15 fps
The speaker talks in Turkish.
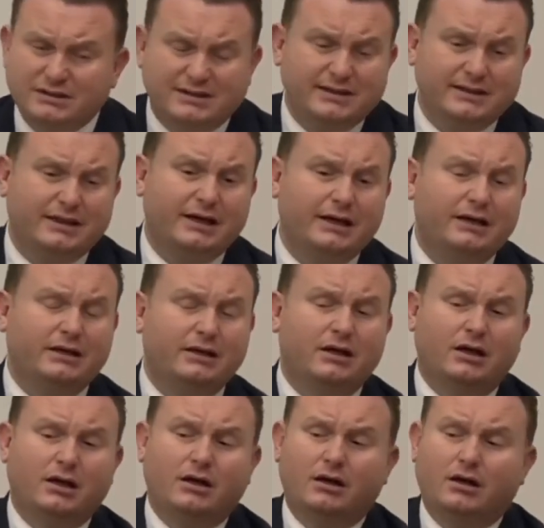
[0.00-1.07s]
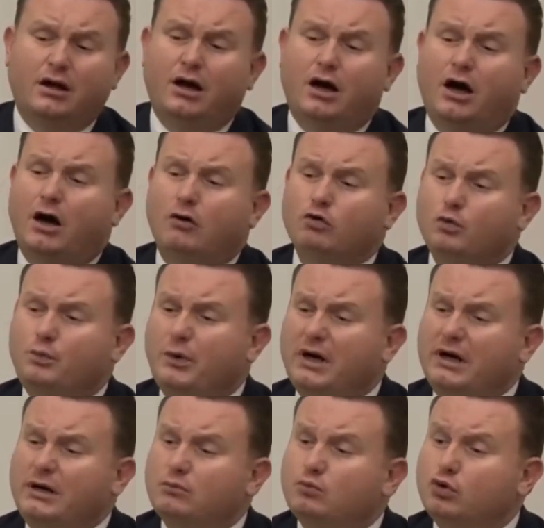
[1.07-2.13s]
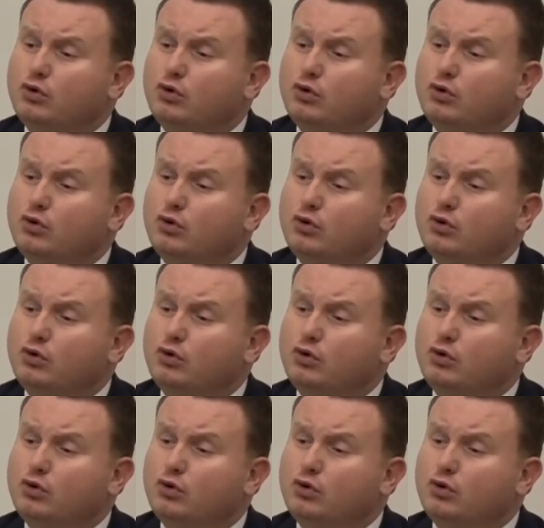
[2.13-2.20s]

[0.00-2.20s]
Zira Avrupa